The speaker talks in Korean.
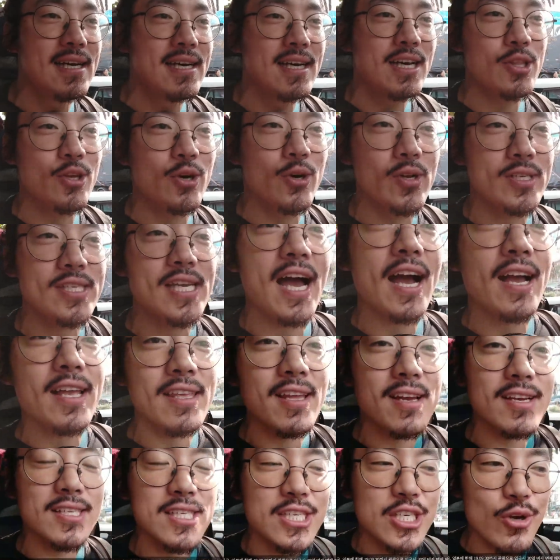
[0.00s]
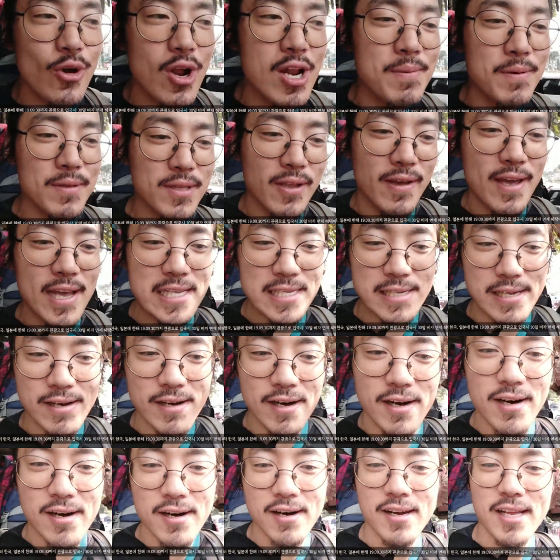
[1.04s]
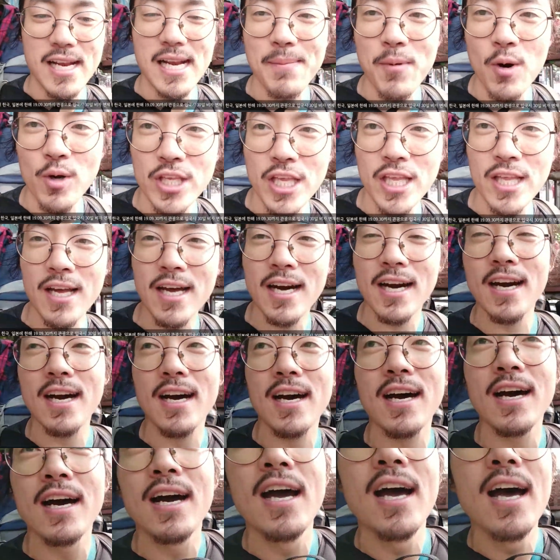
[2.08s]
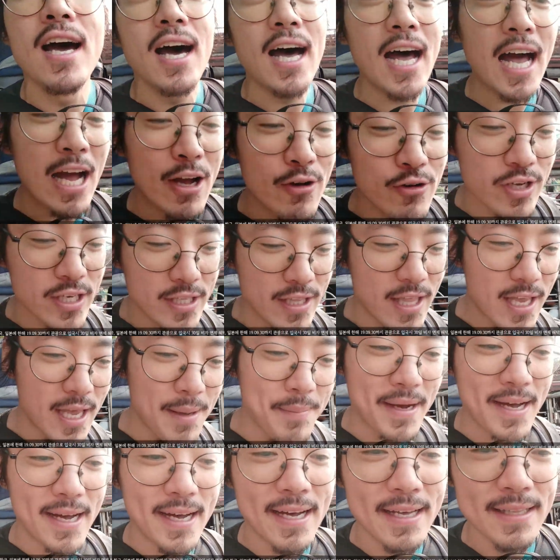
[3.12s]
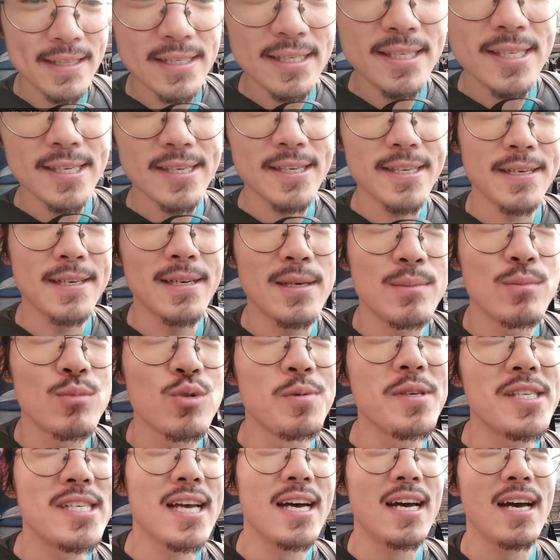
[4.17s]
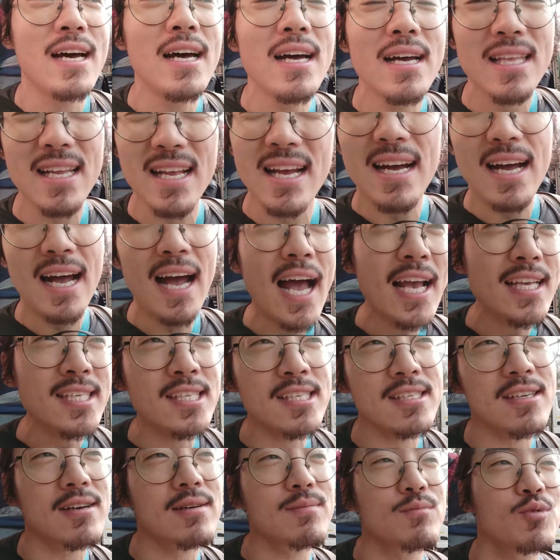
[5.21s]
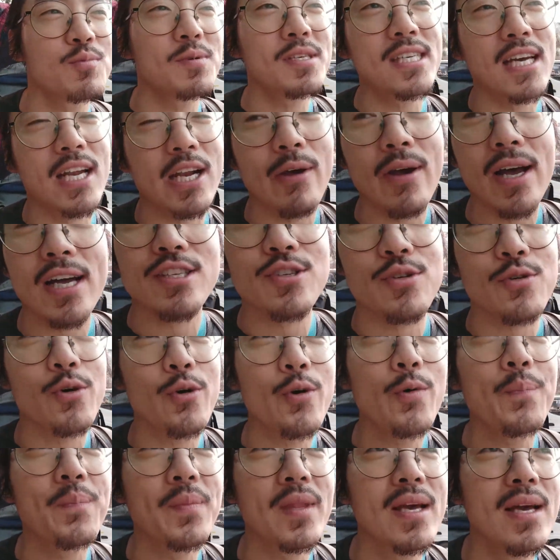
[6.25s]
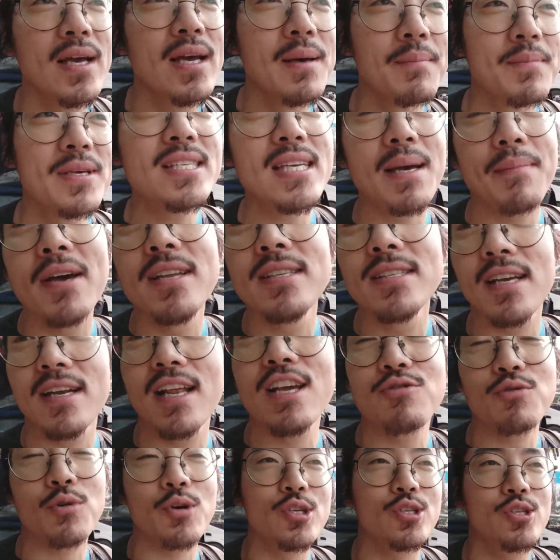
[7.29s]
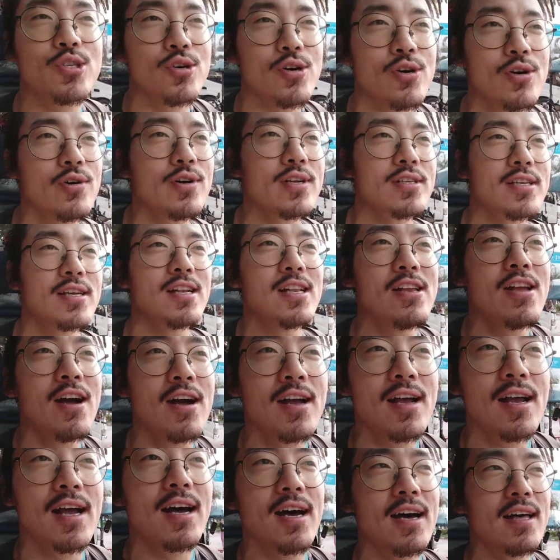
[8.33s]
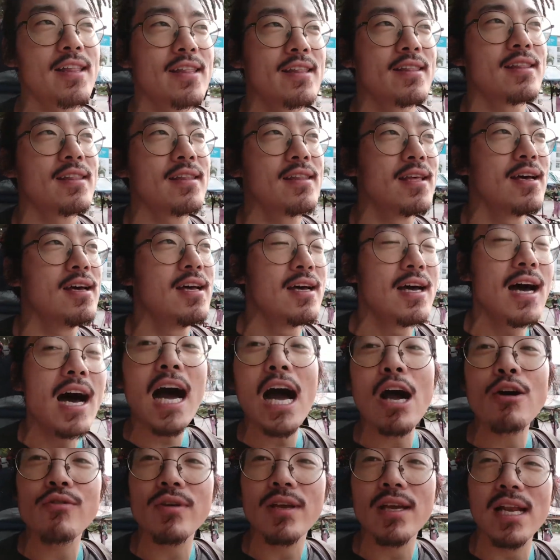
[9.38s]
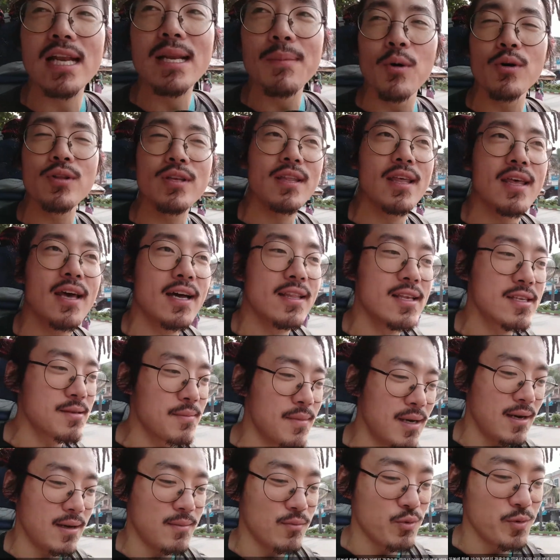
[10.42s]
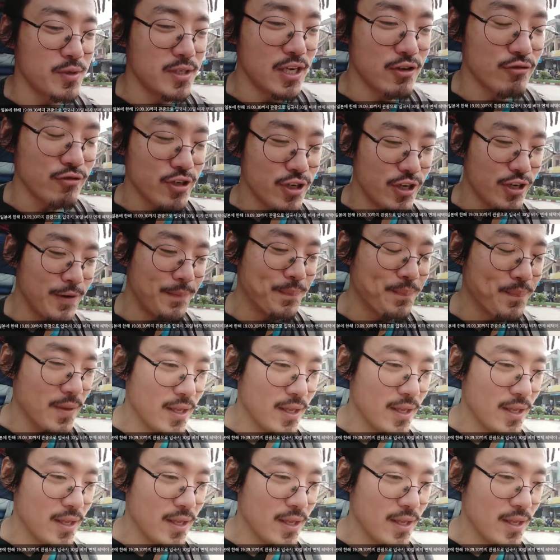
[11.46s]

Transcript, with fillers: 그래도 작년 10월부터 해서 일본인과 한국인에게만 지금 무비자, 그러니까 한시적 무비자라 해가지고 비자 면제를 해주고 있죠. 그래서 1년간 한국인과 일본인에 한해서만 무비자고요.